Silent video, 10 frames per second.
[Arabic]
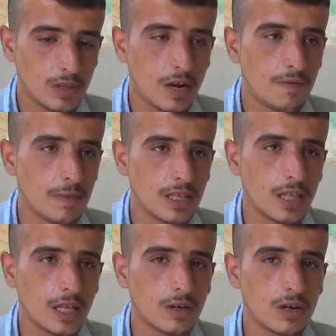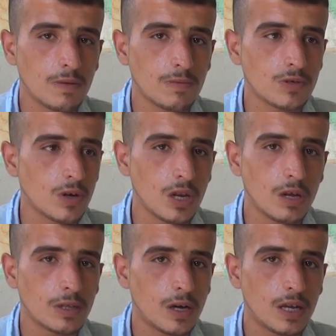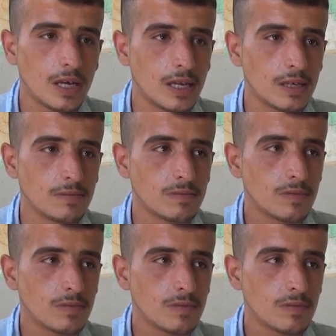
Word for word: طرف مدينه العتارب وان شاء الله تعالى يعني